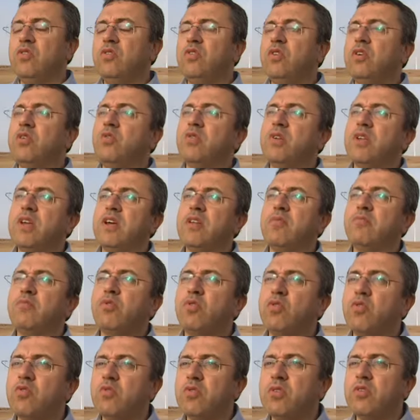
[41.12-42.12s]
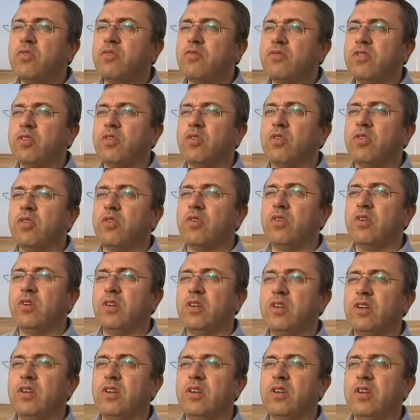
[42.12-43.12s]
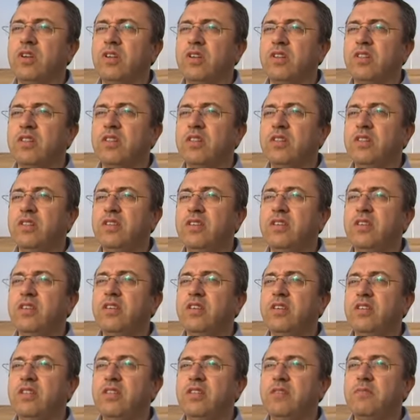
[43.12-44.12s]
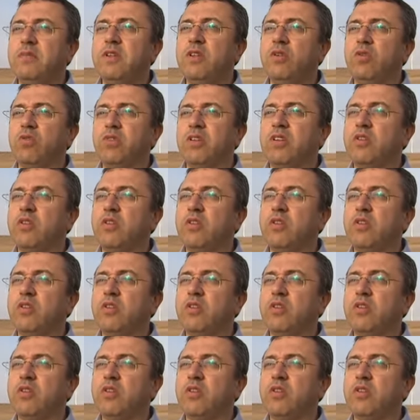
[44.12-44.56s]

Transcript: Une éolienne produit environ 10, euh, millions de